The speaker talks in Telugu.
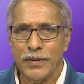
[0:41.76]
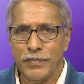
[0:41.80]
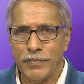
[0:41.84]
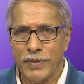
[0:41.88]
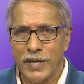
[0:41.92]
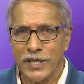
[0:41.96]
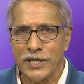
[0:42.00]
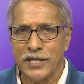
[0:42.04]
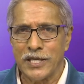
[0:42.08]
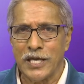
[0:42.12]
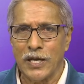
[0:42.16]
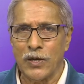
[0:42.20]

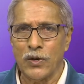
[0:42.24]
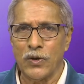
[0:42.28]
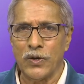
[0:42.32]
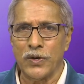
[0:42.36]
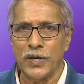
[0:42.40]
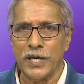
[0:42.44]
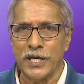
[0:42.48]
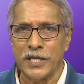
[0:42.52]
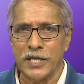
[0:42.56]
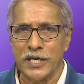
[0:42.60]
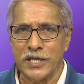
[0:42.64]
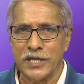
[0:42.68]
మధ్యలో
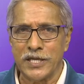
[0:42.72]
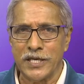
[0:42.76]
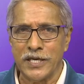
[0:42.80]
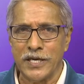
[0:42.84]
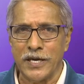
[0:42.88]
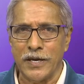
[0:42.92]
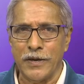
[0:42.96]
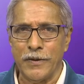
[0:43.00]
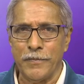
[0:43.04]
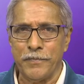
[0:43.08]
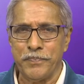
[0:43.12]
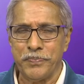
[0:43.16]
ఏదైతే
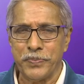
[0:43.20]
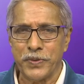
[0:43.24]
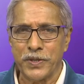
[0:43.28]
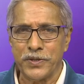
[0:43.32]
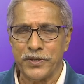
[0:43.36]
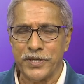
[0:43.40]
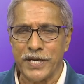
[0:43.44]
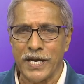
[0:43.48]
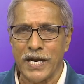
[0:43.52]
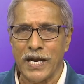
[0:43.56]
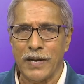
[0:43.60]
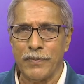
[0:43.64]

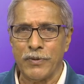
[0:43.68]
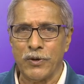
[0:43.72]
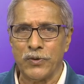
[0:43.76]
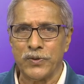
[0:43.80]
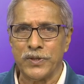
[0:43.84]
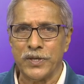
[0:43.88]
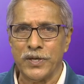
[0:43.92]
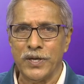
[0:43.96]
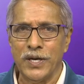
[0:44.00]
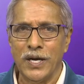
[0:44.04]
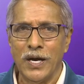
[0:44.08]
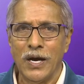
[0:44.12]
జనాభా
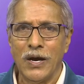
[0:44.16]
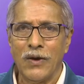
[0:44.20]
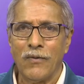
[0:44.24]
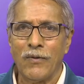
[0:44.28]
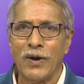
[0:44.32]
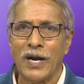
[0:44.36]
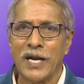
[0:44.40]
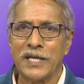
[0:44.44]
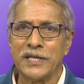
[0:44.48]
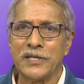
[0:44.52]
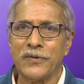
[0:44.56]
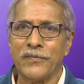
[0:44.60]
ఉందో
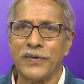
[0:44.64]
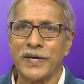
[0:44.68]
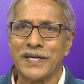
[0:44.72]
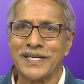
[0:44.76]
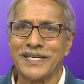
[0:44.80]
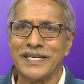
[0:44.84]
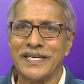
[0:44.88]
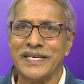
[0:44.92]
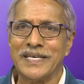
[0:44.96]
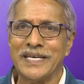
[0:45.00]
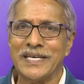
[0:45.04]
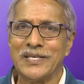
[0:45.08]
వాళ్ళంతా
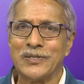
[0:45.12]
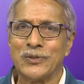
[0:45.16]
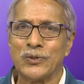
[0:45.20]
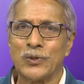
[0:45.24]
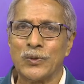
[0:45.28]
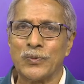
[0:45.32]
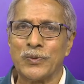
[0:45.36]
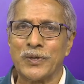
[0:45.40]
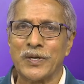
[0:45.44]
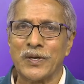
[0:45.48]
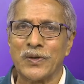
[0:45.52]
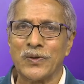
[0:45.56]
వర్కింగ్ ఏజ్
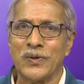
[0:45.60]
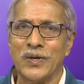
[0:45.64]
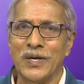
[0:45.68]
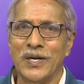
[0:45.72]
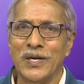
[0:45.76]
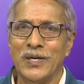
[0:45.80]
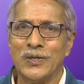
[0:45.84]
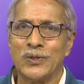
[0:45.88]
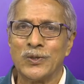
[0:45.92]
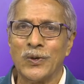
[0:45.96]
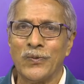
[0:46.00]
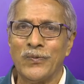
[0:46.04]
గ్రూప్ ఉంటాడు
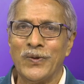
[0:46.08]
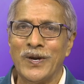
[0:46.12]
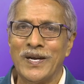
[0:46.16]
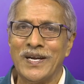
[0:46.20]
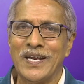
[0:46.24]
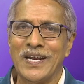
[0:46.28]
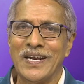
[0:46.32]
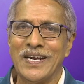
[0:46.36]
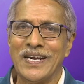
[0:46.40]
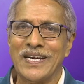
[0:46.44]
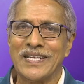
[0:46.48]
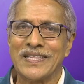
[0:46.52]
సో
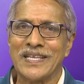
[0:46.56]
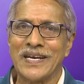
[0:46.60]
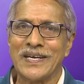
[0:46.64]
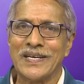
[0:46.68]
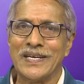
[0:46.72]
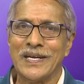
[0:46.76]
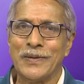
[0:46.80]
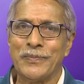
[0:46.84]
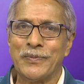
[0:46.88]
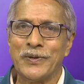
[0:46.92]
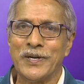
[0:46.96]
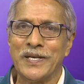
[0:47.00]
ఫెర్టిలిటీ
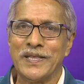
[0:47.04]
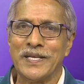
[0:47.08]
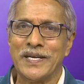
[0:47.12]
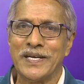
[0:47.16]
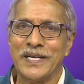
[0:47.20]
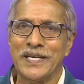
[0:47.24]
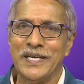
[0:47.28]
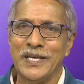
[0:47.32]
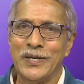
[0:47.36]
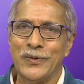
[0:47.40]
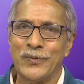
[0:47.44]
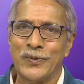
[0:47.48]
తగ్గినప్పుడు ఏంటంటే
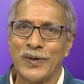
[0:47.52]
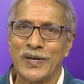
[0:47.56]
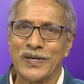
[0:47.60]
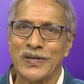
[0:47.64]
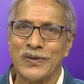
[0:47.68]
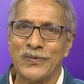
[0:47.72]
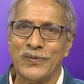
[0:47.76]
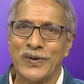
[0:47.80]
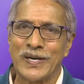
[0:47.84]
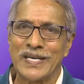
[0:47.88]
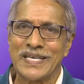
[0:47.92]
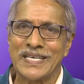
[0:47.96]
ఈ వర్క్
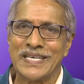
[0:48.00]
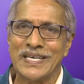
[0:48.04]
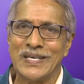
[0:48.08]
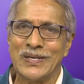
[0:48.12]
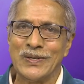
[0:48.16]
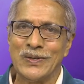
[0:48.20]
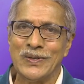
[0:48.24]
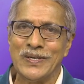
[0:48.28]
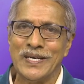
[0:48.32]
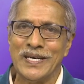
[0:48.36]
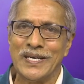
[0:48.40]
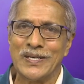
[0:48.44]
వర్కింగ్
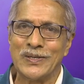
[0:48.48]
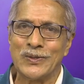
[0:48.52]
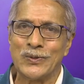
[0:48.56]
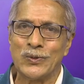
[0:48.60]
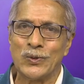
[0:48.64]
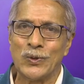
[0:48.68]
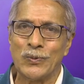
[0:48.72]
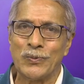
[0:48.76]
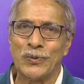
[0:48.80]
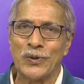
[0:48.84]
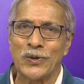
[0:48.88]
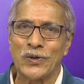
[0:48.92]
ఏజ్
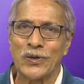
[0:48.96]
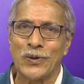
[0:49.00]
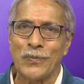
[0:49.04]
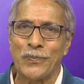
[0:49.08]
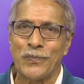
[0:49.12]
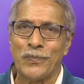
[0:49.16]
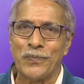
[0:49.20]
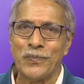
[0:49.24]
గ్రూప్ యొక్క